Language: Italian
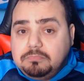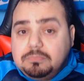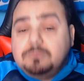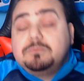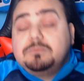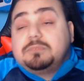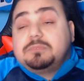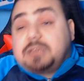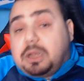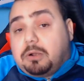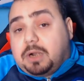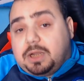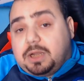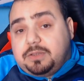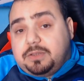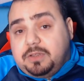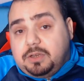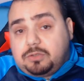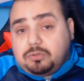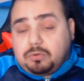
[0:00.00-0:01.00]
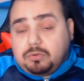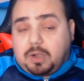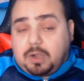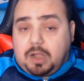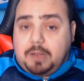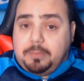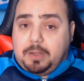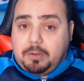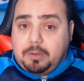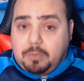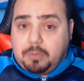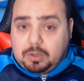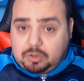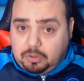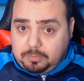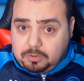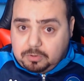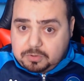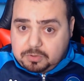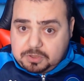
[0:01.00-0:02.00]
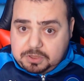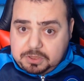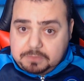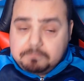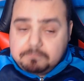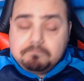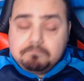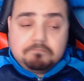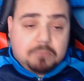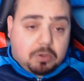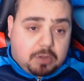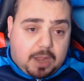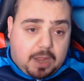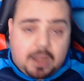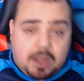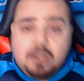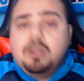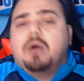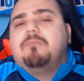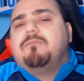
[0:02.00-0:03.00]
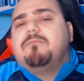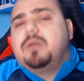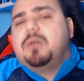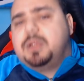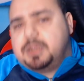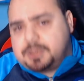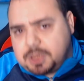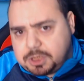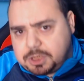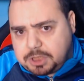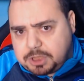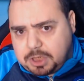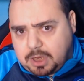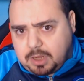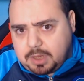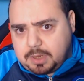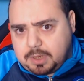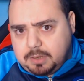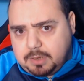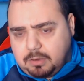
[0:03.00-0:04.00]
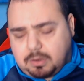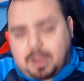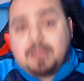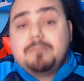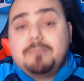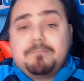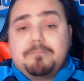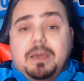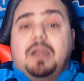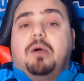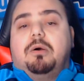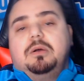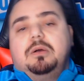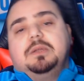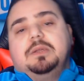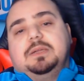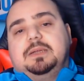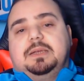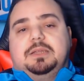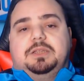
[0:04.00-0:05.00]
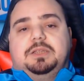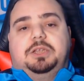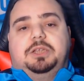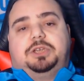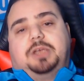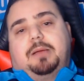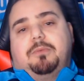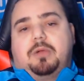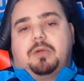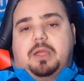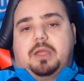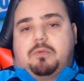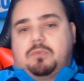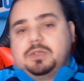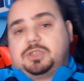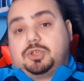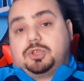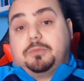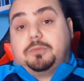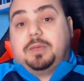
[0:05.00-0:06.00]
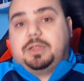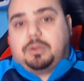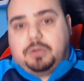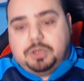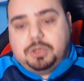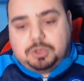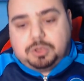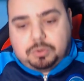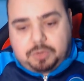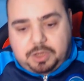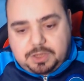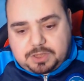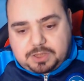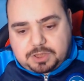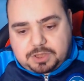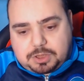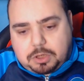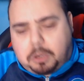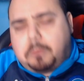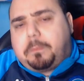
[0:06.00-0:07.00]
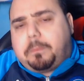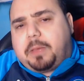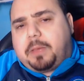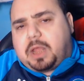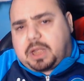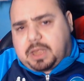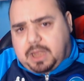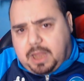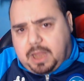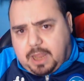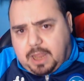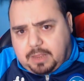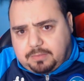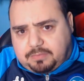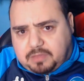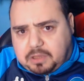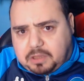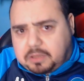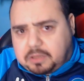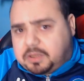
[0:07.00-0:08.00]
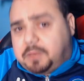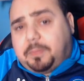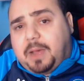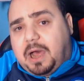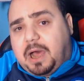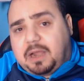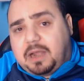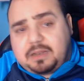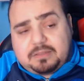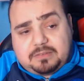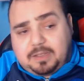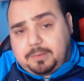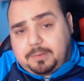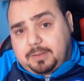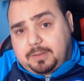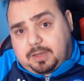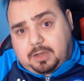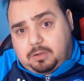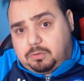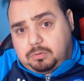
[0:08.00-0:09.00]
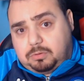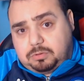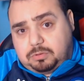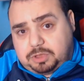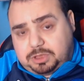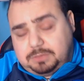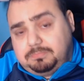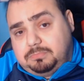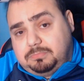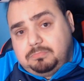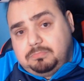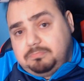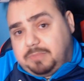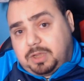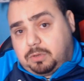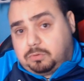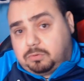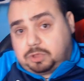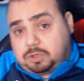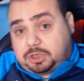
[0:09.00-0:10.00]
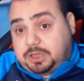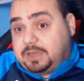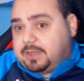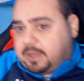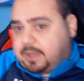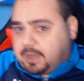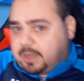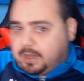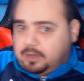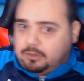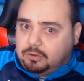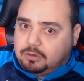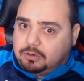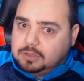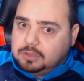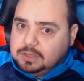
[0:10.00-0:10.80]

Se non addirittura nei primi quattro posti. Ok? Non voglio esagerare. Ok? Però Diciamo che questo metro di giudizio per niente di parte, perché conosce- mi conoscete, credo.